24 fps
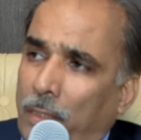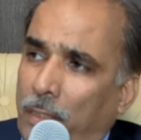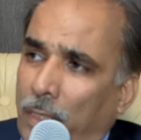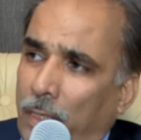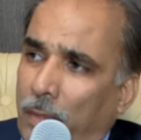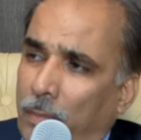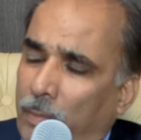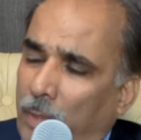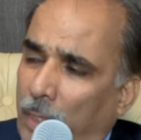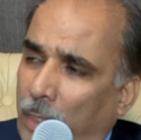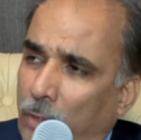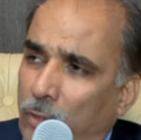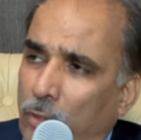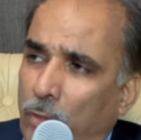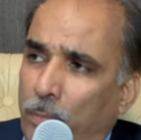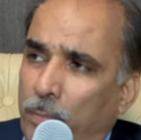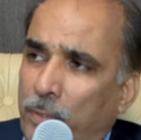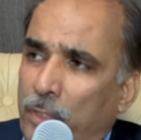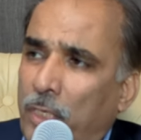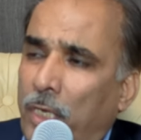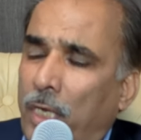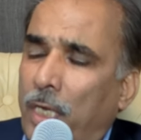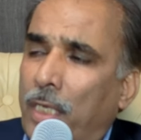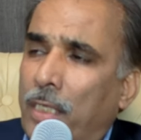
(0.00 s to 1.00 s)
या
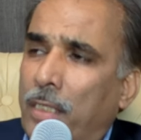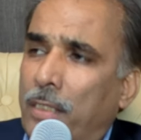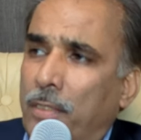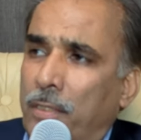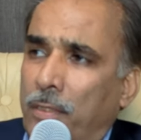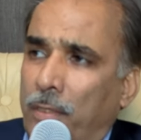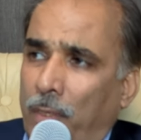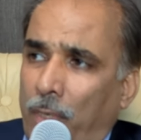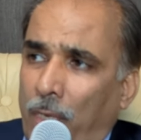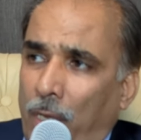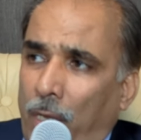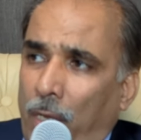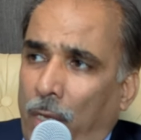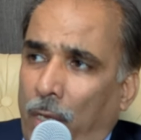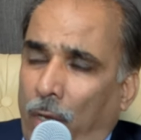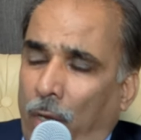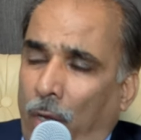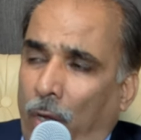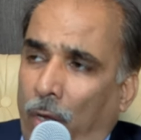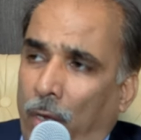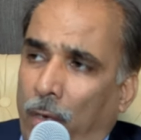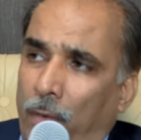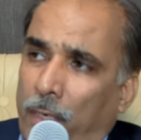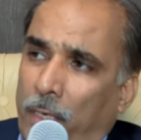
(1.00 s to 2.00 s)
150
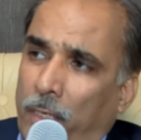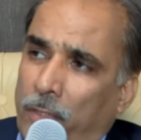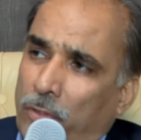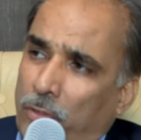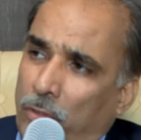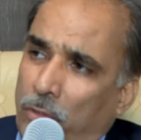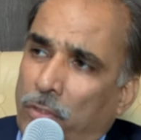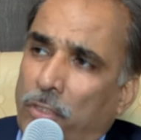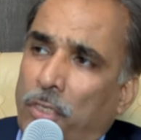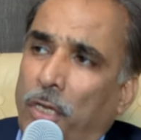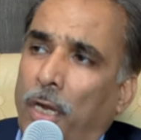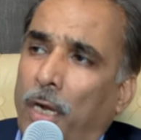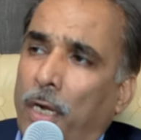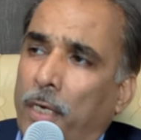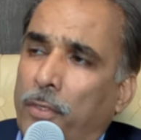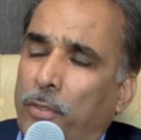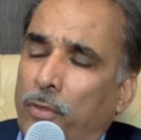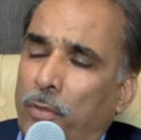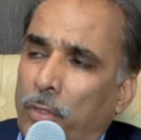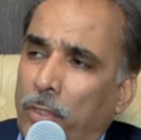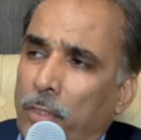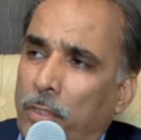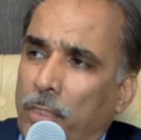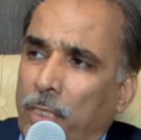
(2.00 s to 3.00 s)
और 160
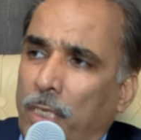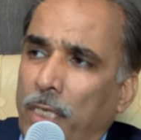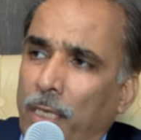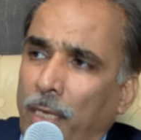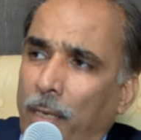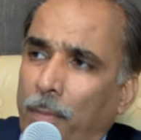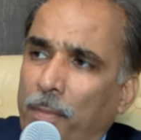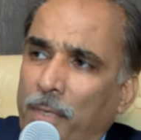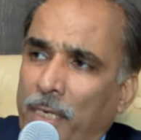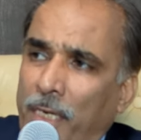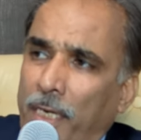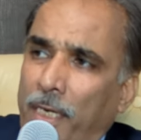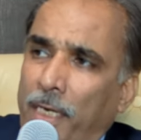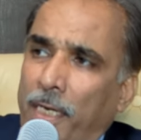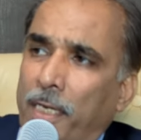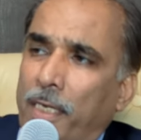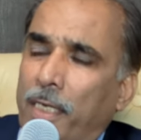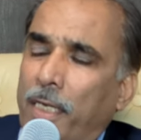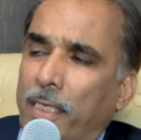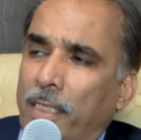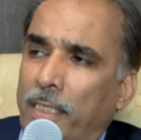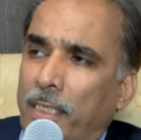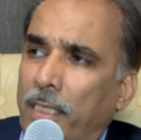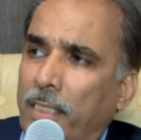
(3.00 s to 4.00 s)
तो इसकी हम ग्रेडिंग
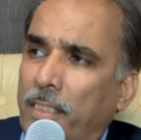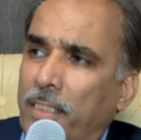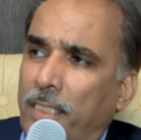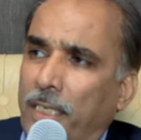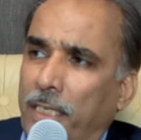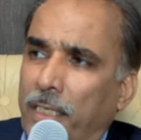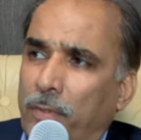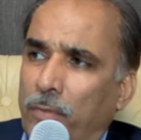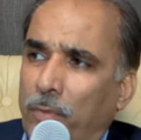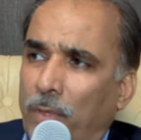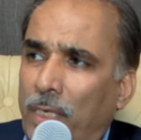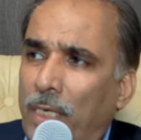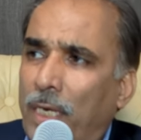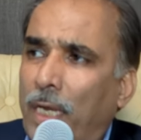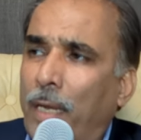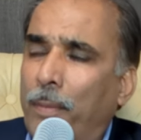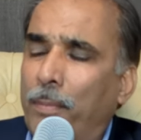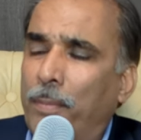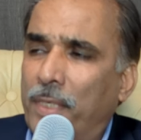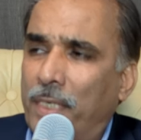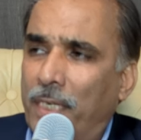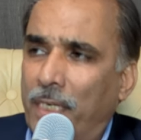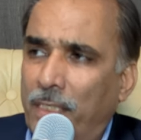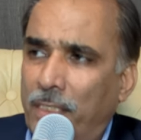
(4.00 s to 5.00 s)
करते हैं स्टेज वन
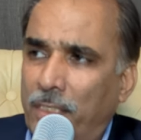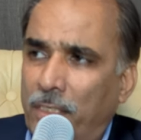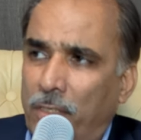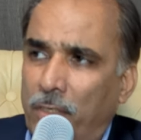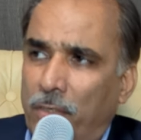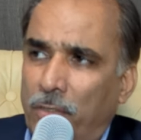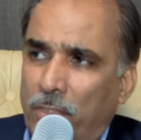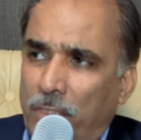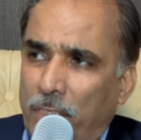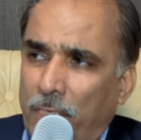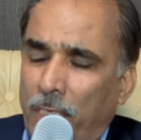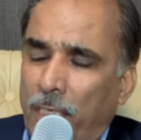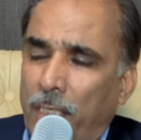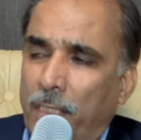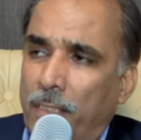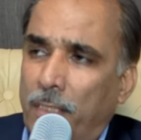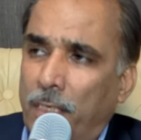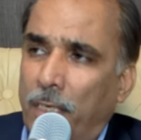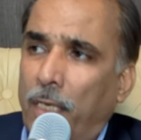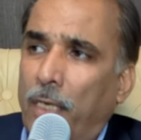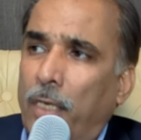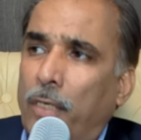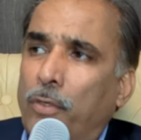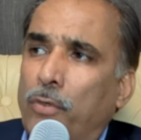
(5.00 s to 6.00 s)
हाइपरटेंशन और
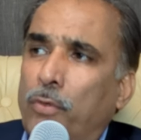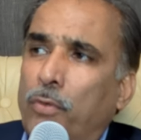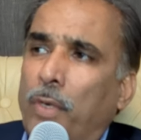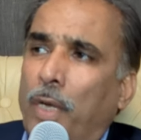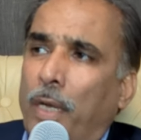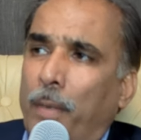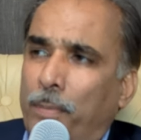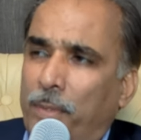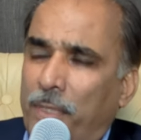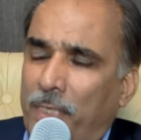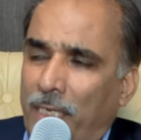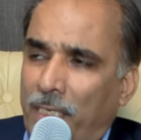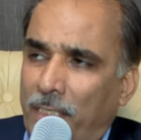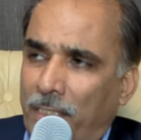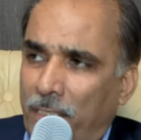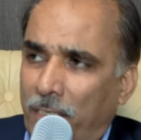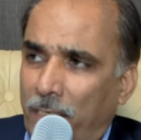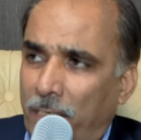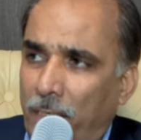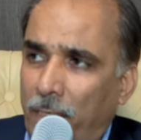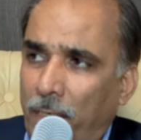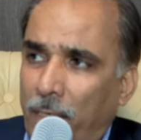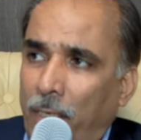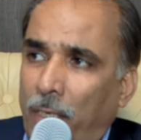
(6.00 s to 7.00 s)
स्टेज टू
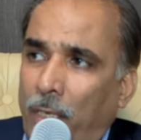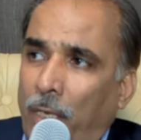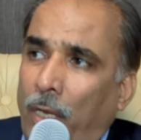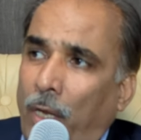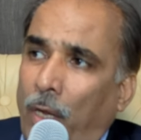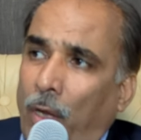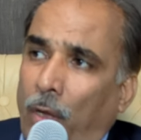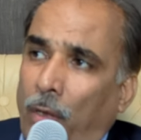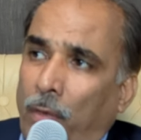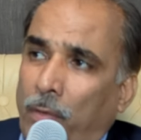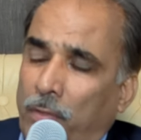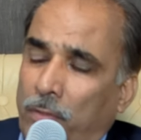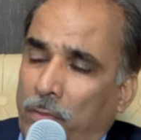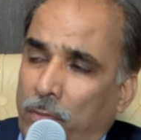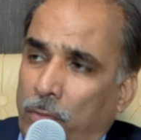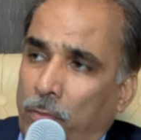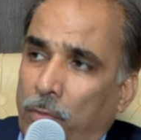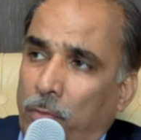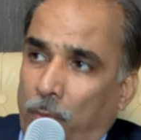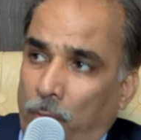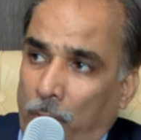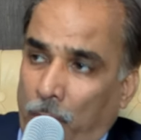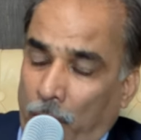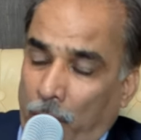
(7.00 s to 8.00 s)
हाइपरटेंशन और
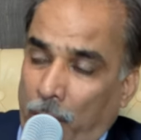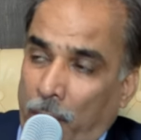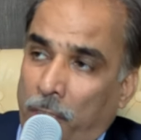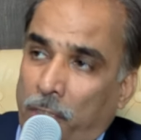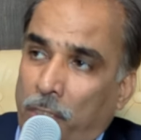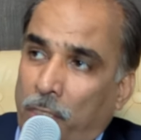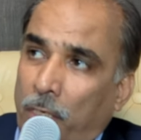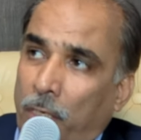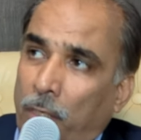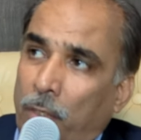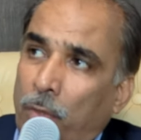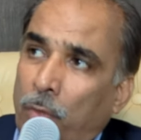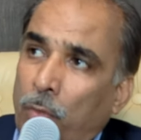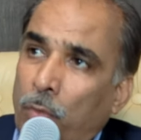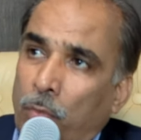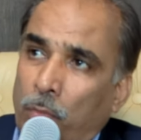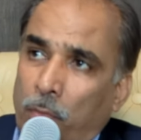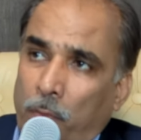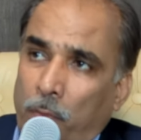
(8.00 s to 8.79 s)
इसका क्यों